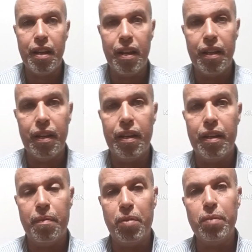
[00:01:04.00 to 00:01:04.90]

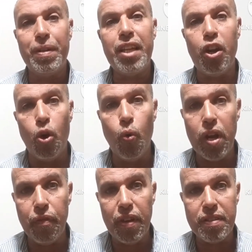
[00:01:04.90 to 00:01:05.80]
البيض بدا ان هو
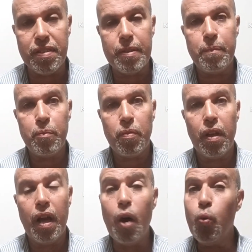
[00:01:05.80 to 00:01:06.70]
يفقس
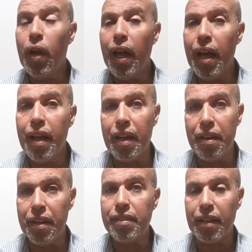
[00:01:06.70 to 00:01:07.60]
اول حاجه
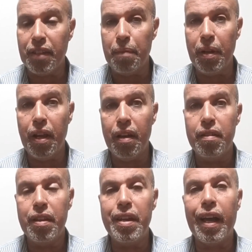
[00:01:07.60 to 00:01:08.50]
ان انت
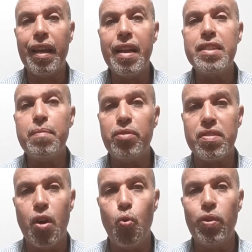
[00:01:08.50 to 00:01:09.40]
هتعملها انك لازم
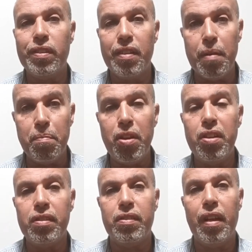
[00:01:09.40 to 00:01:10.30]
تزود
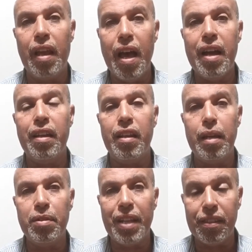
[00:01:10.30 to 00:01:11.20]
كميه الاكل اللي
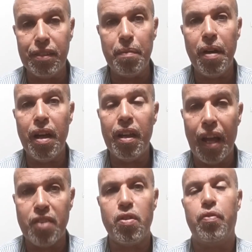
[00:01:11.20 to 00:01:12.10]
بتقدمها
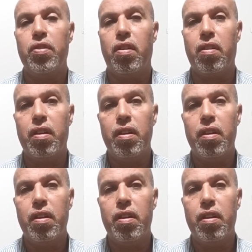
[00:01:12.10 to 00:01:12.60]
عصافيرك